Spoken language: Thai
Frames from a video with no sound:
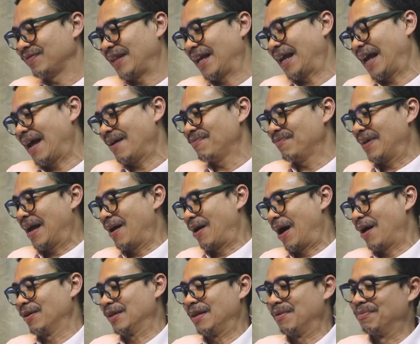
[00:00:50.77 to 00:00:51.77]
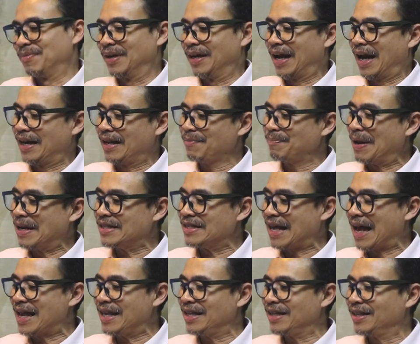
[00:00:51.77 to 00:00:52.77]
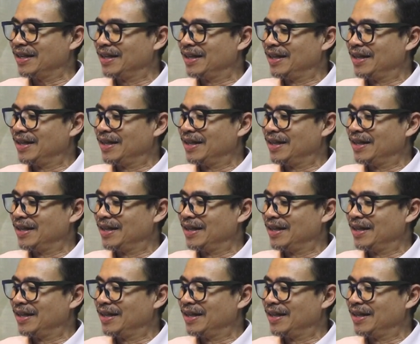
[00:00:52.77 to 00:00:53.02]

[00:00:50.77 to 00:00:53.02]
นะครับเอาหยิบเลยอันนี้เป็นไซส์